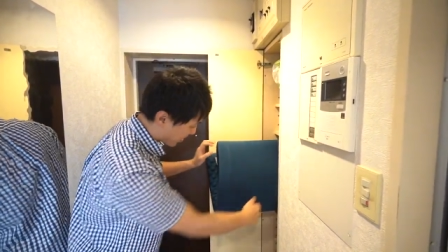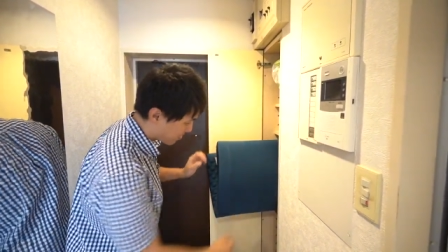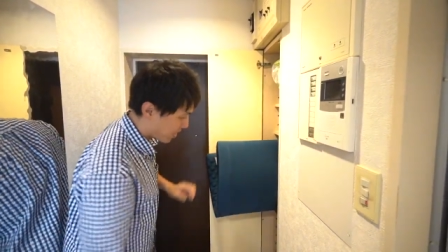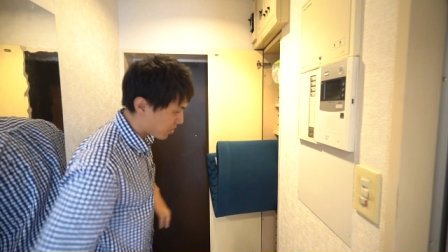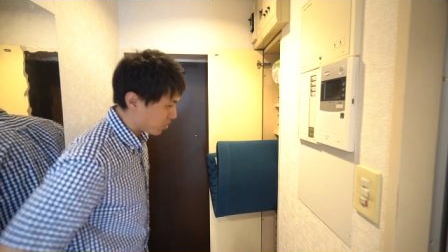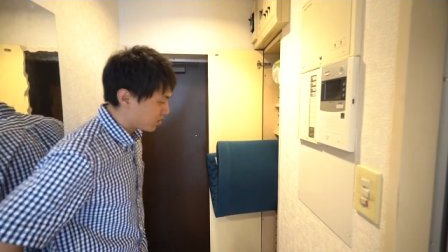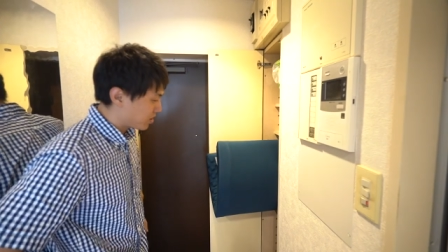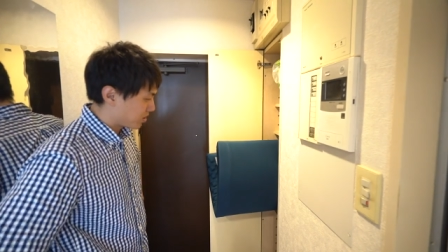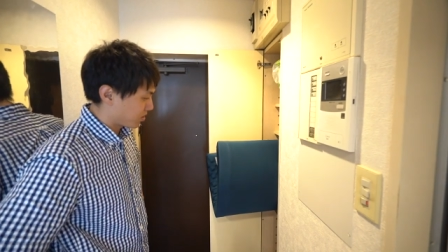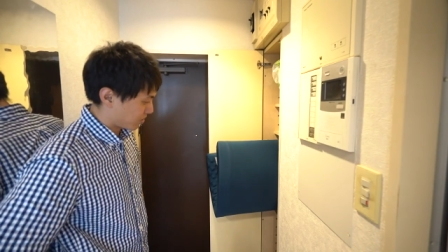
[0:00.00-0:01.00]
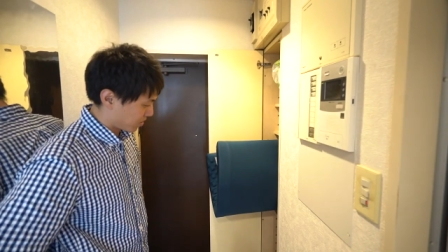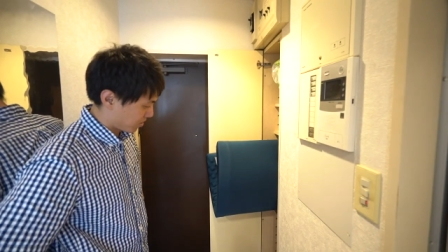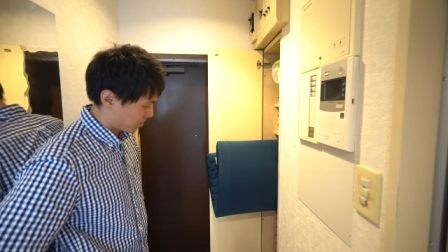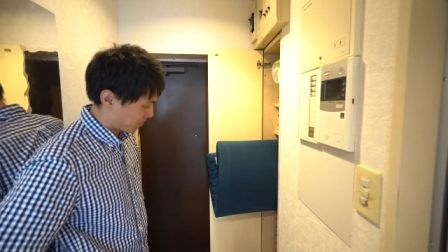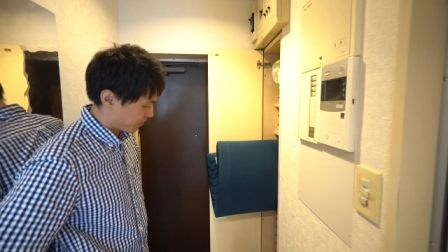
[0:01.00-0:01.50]
あれ前こんなんだったっけ
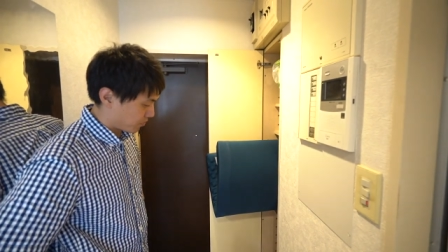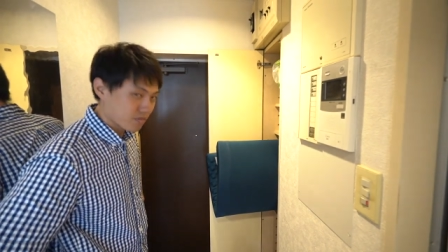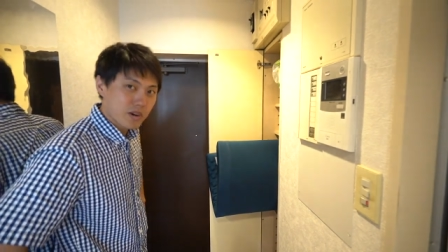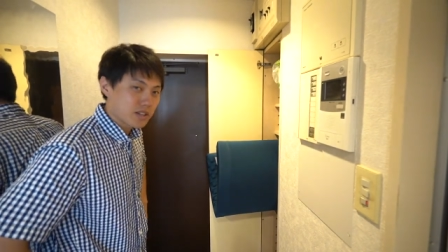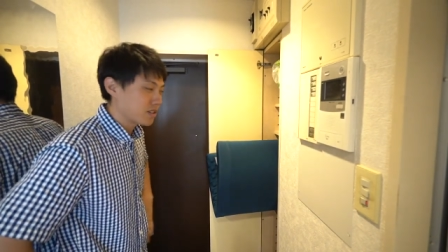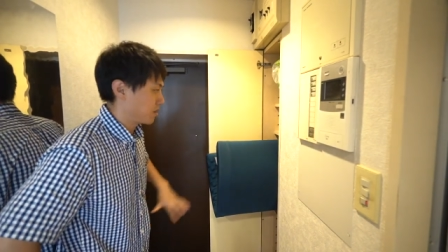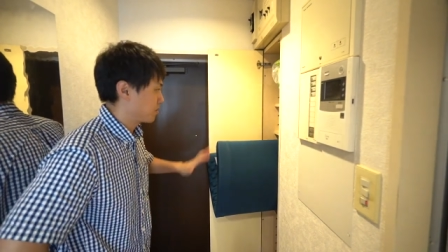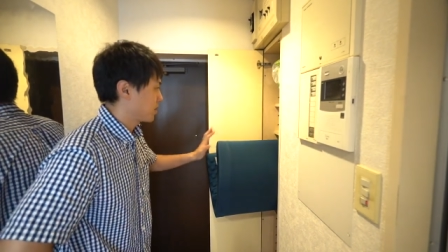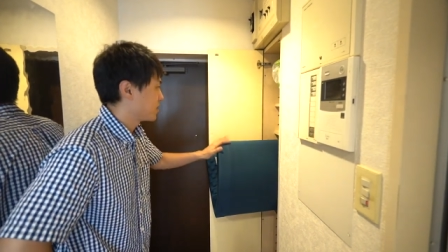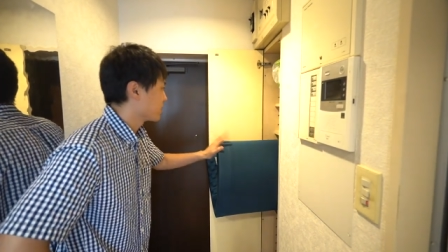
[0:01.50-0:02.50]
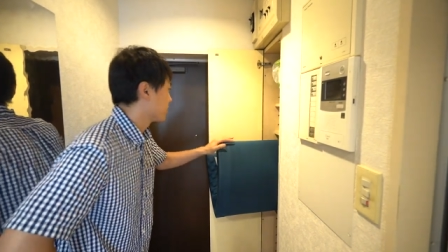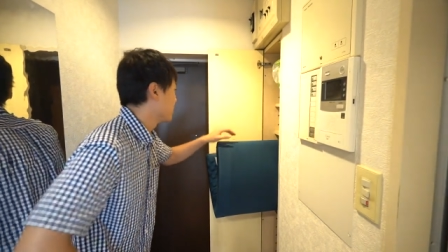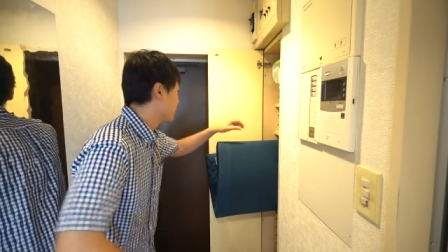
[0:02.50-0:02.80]
な。まあいいや、まあいいや。